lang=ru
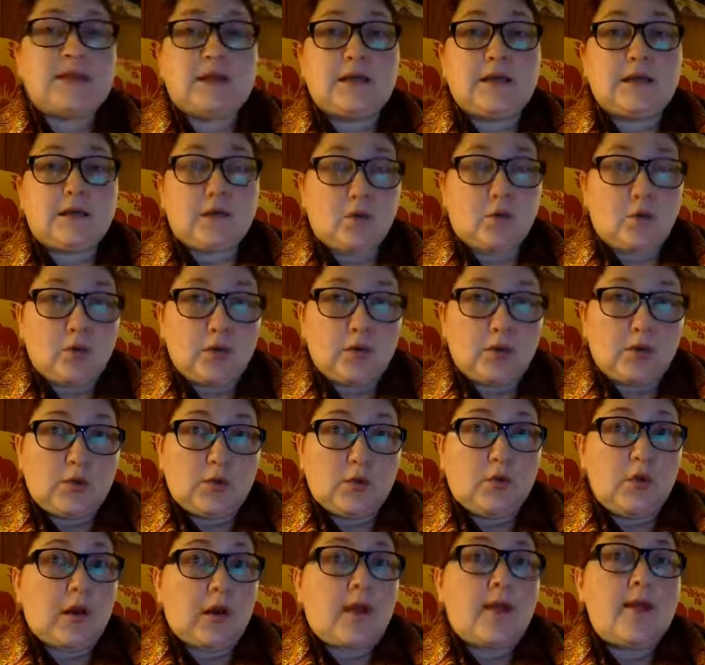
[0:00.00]
Это
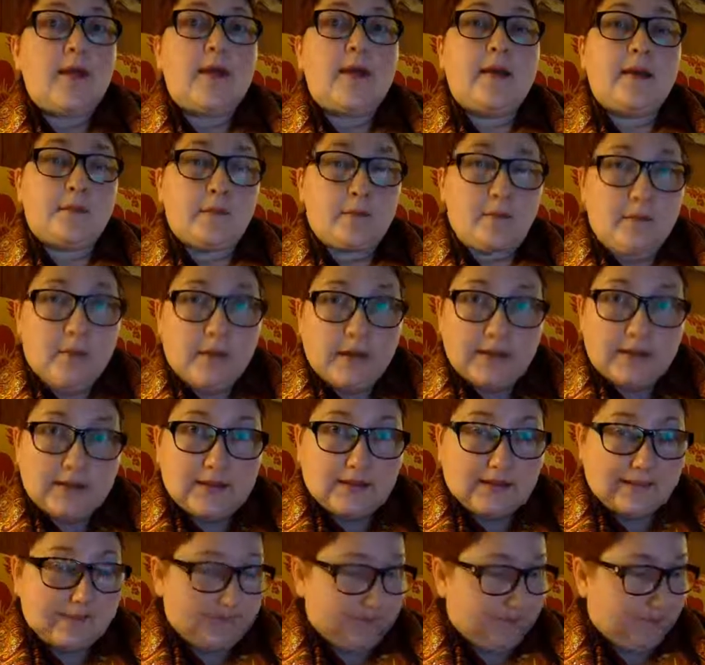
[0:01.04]
культура быта –